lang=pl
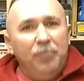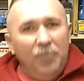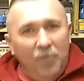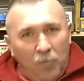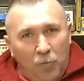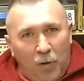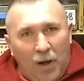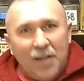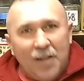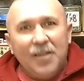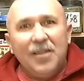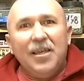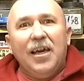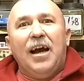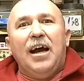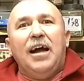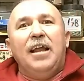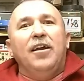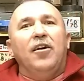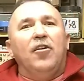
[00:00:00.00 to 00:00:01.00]
ładnie,
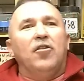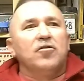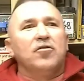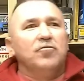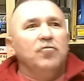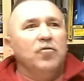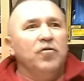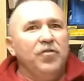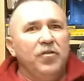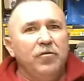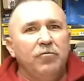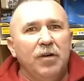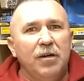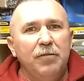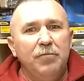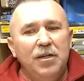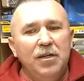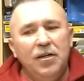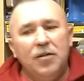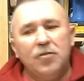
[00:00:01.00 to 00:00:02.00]
ale
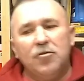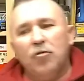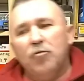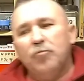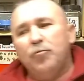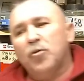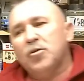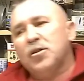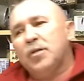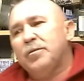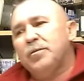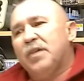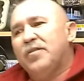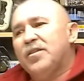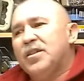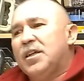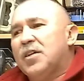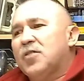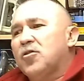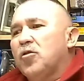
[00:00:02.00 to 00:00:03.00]
odmówiłem, to potem
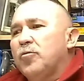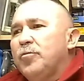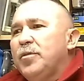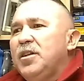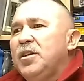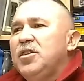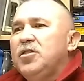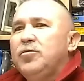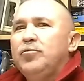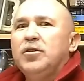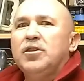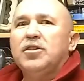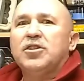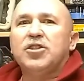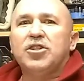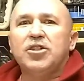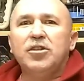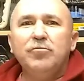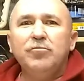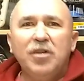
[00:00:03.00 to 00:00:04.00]
nawet jak robiliśmy
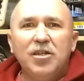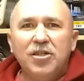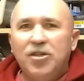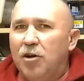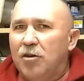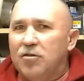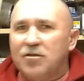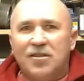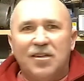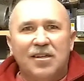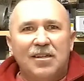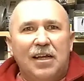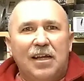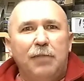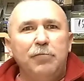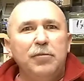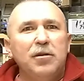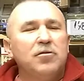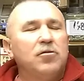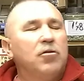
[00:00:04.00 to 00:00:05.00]
trzy miesiące
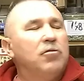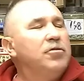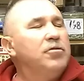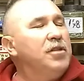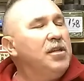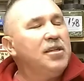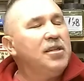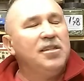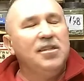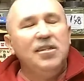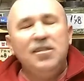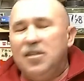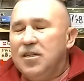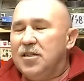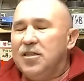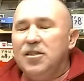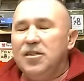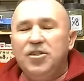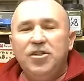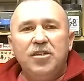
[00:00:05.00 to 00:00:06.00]
tam, to nikt
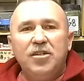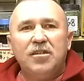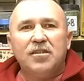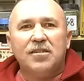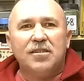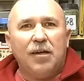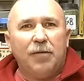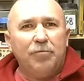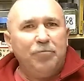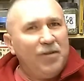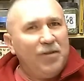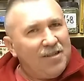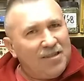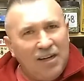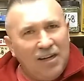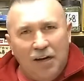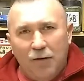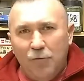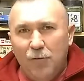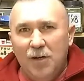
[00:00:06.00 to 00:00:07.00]
nigdy się nie
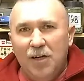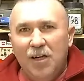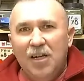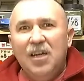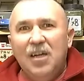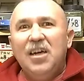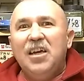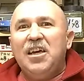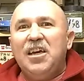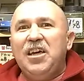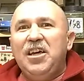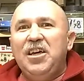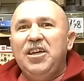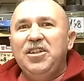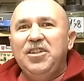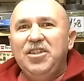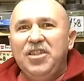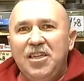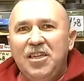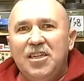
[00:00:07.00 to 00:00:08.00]
zapytał i
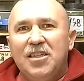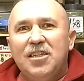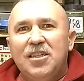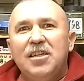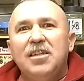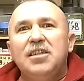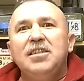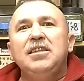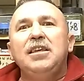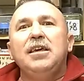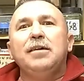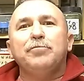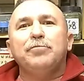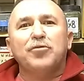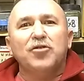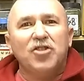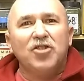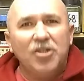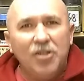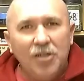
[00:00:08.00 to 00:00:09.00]
nikt nie
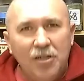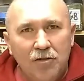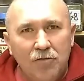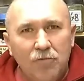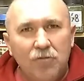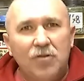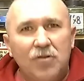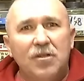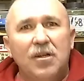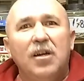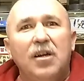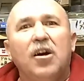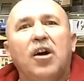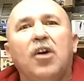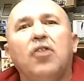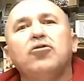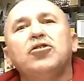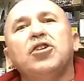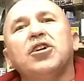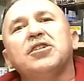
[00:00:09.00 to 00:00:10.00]
przyniósł.
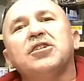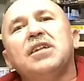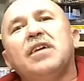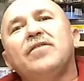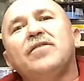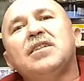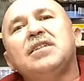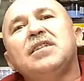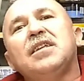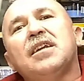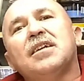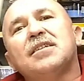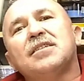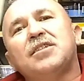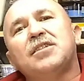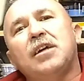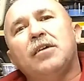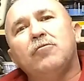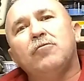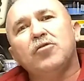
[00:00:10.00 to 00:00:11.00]
Chociaż nawet nieraz
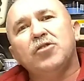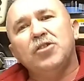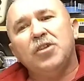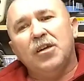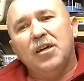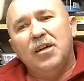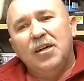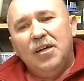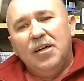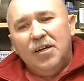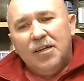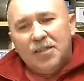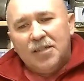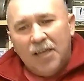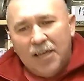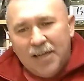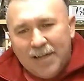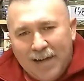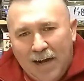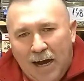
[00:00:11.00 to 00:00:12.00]
chciało się
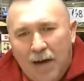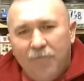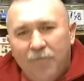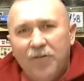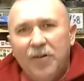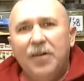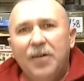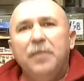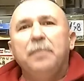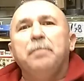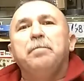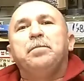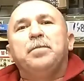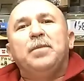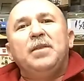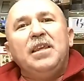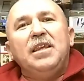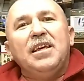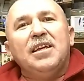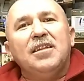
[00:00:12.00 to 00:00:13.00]
tej kawy,
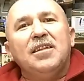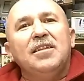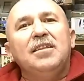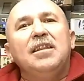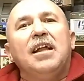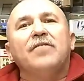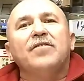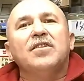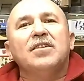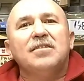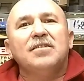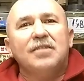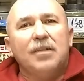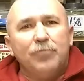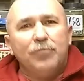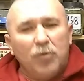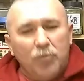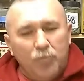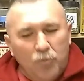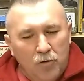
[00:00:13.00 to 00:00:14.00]
nikt nawet nie
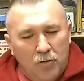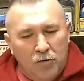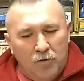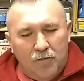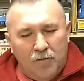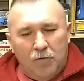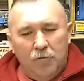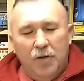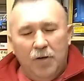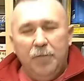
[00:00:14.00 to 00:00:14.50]
zaproponował.